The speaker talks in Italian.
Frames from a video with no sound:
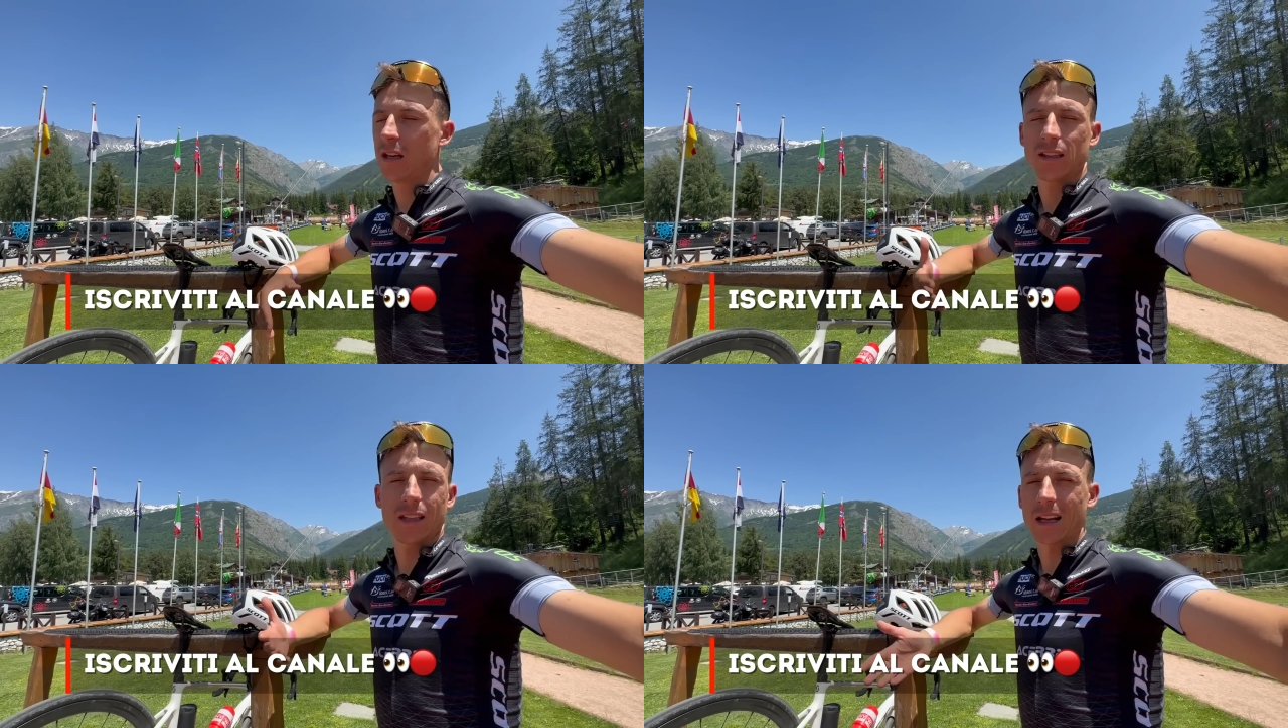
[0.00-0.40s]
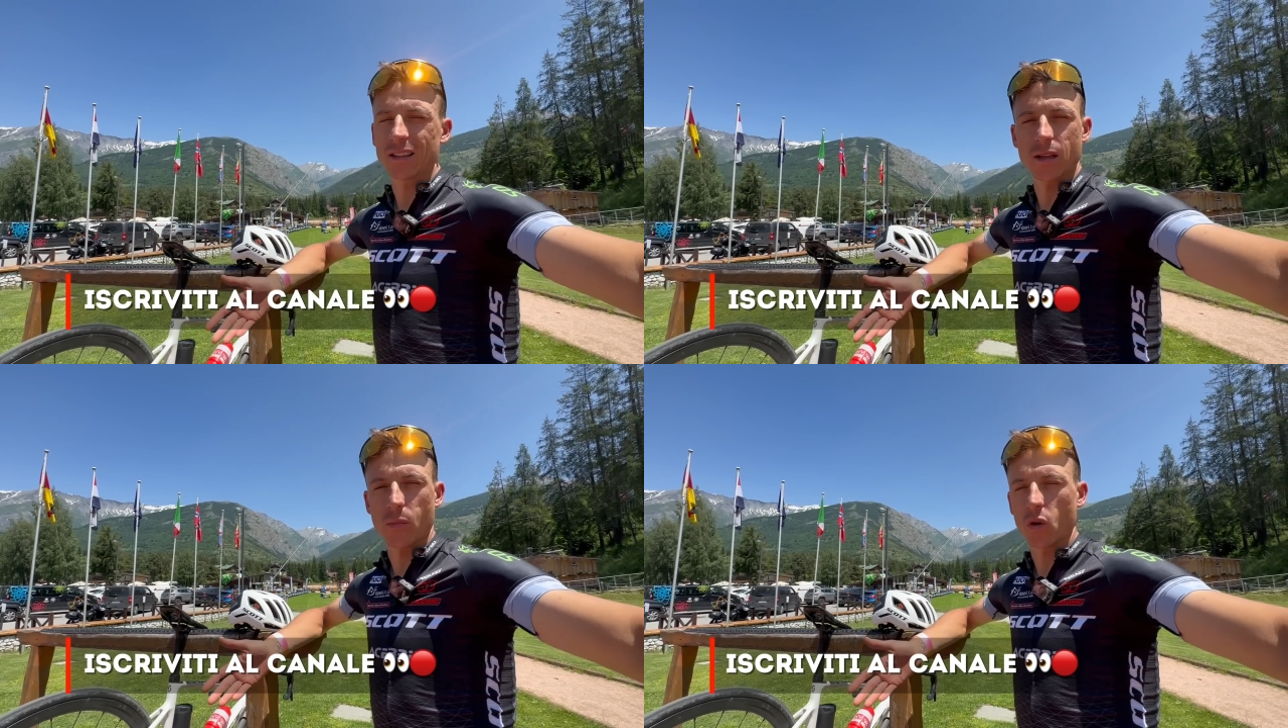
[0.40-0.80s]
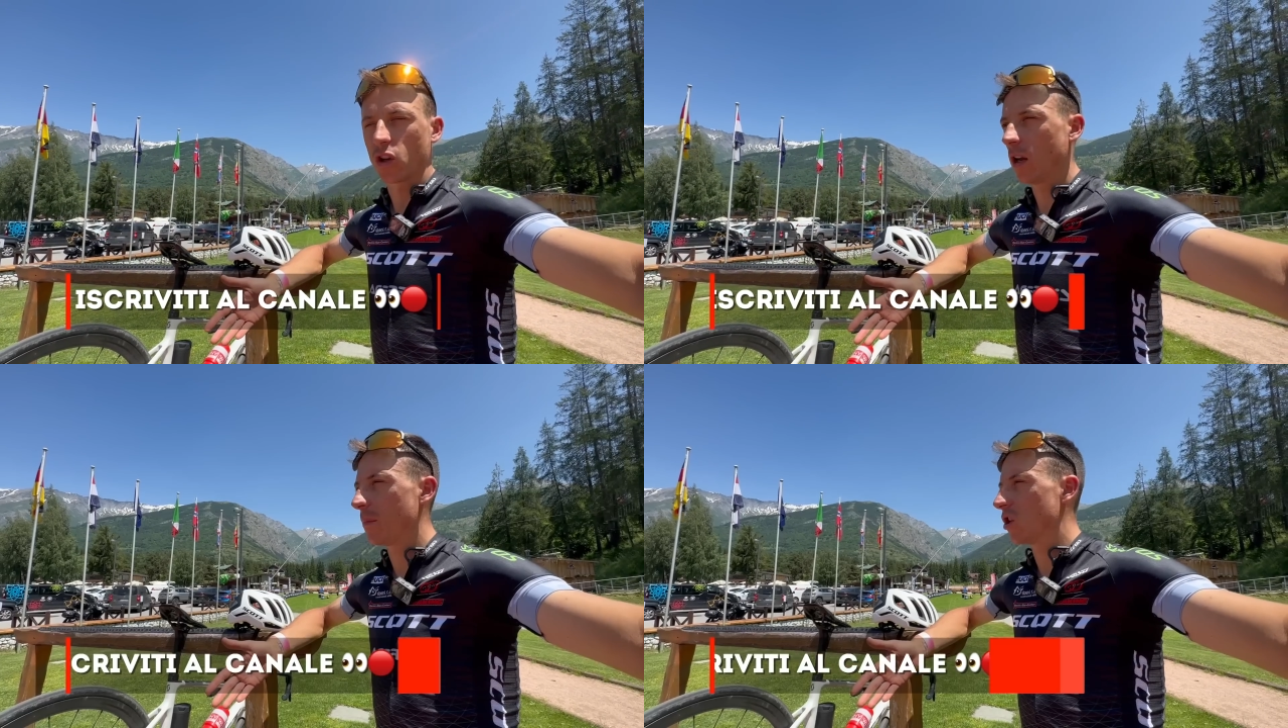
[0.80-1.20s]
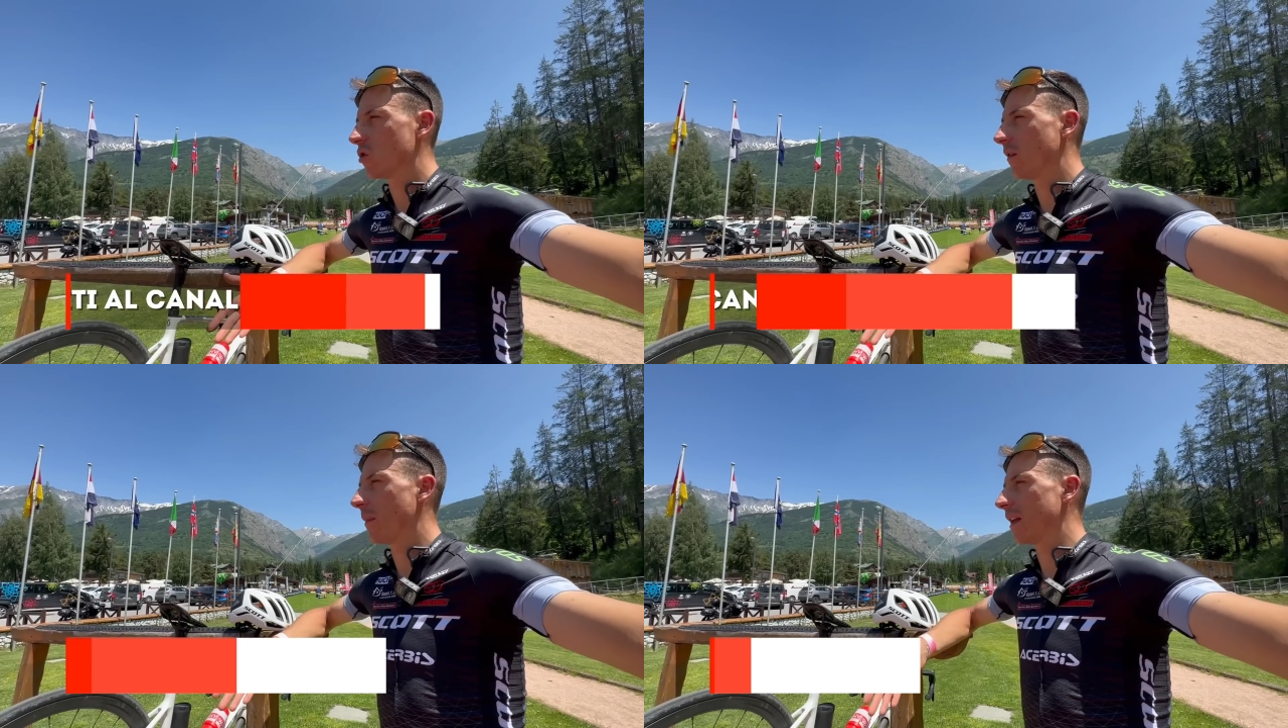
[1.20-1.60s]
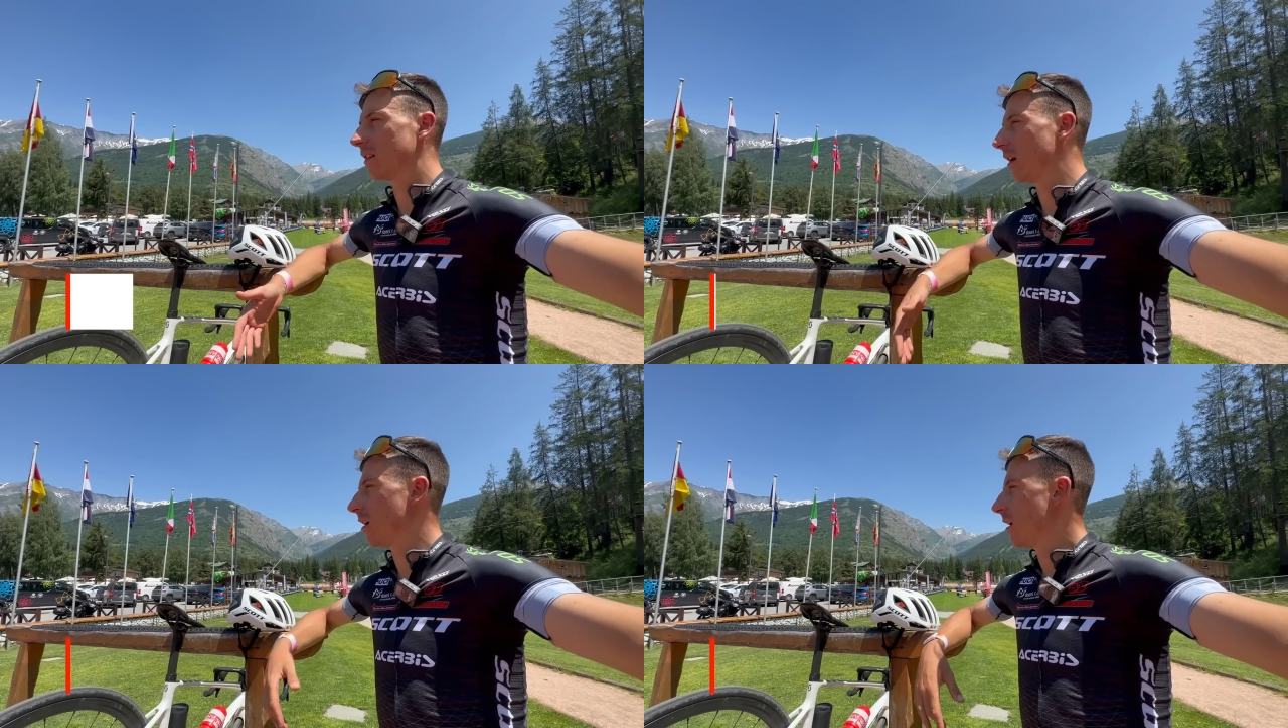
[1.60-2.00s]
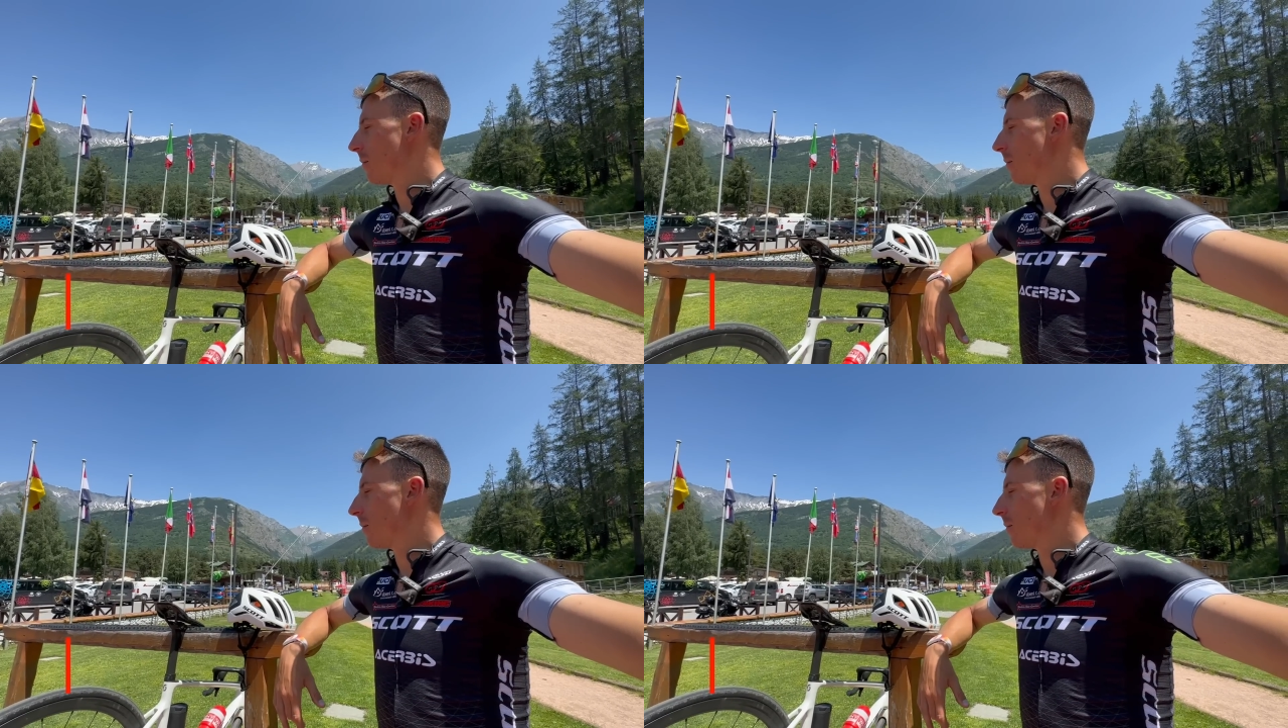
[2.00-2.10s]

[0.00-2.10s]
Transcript: date sempre un occhio alla bici ovviamente,